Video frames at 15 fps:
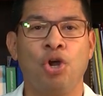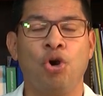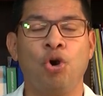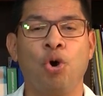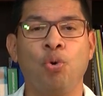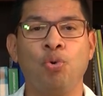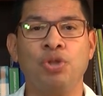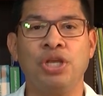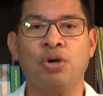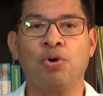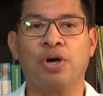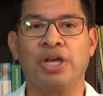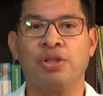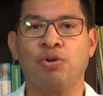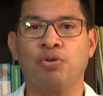Lo
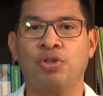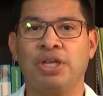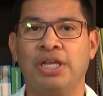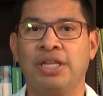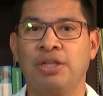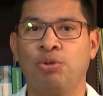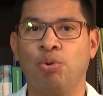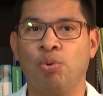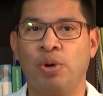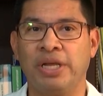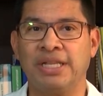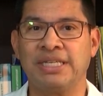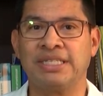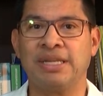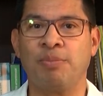único que no tiene Tuluá
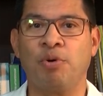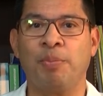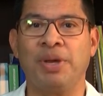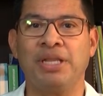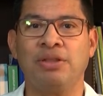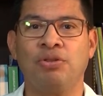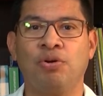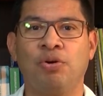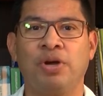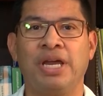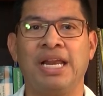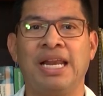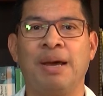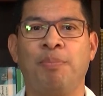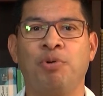en este momento
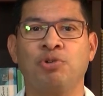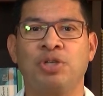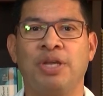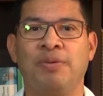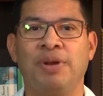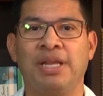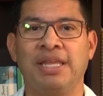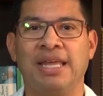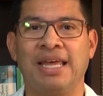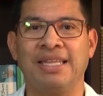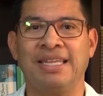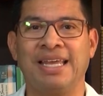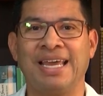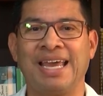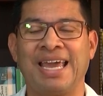es la posibilidad
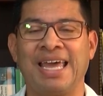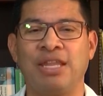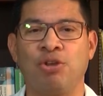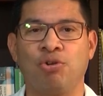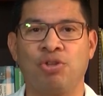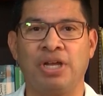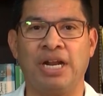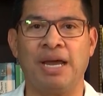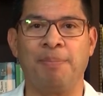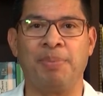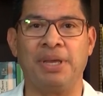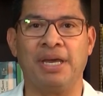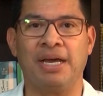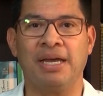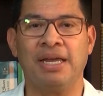de
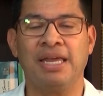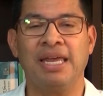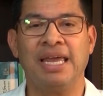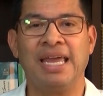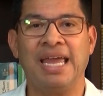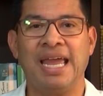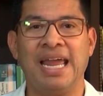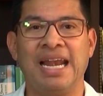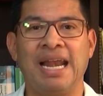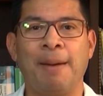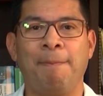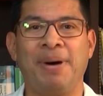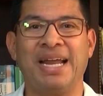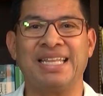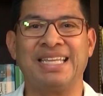radioterapia. En
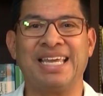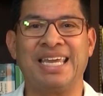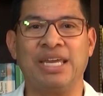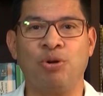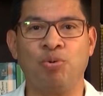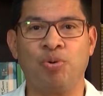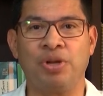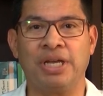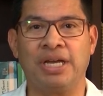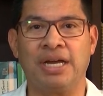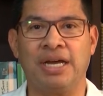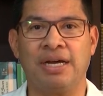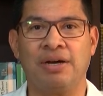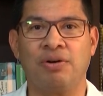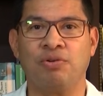la parte
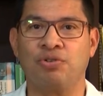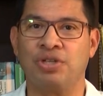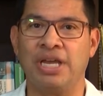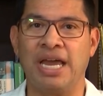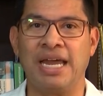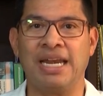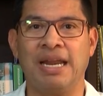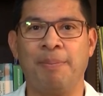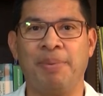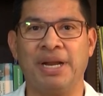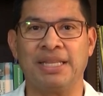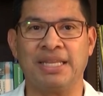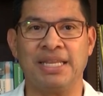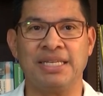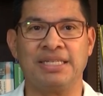quirúrgica, o sea, en la
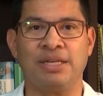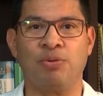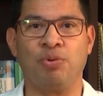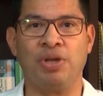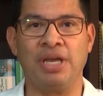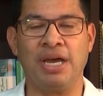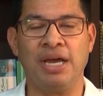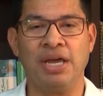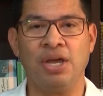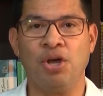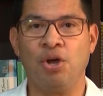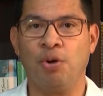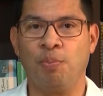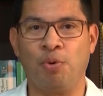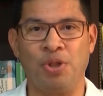parte de cirugía,
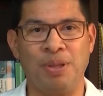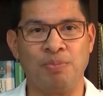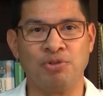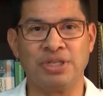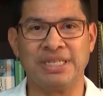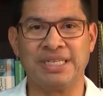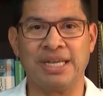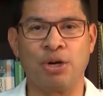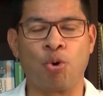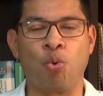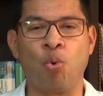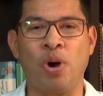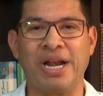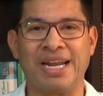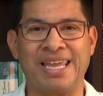podemos hacer
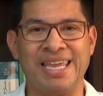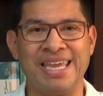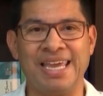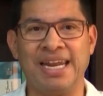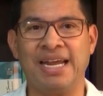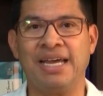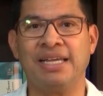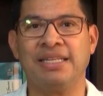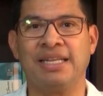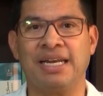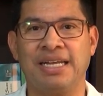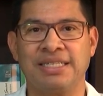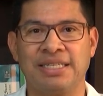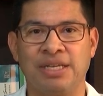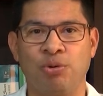cualquiera de
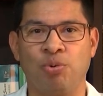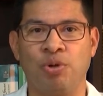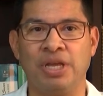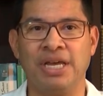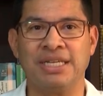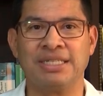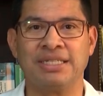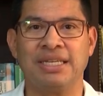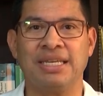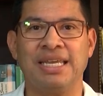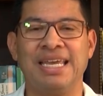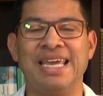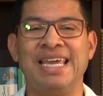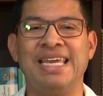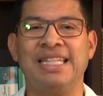las cirugías
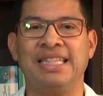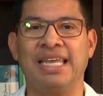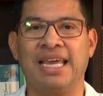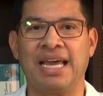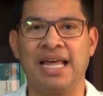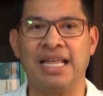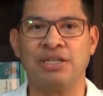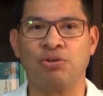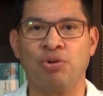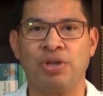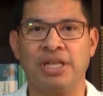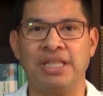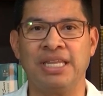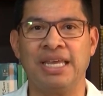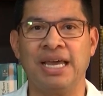indicadas
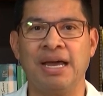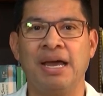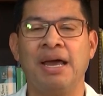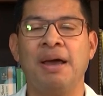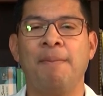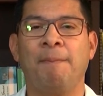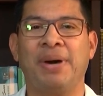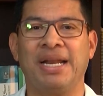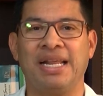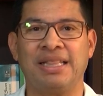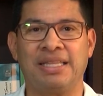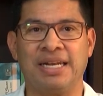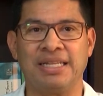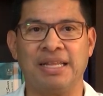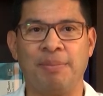hoy en día para el
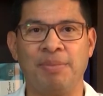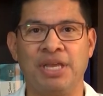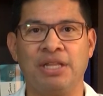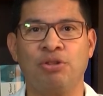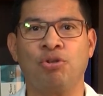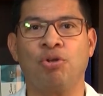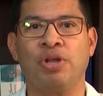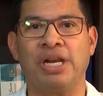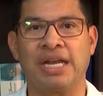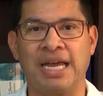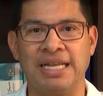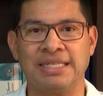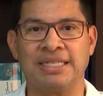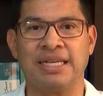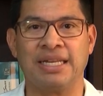tratamiento del
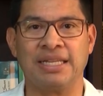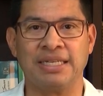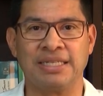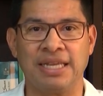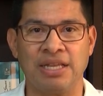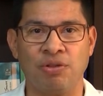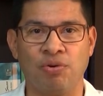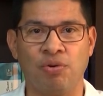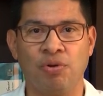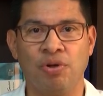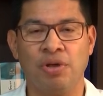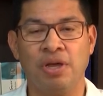cáncer de seno.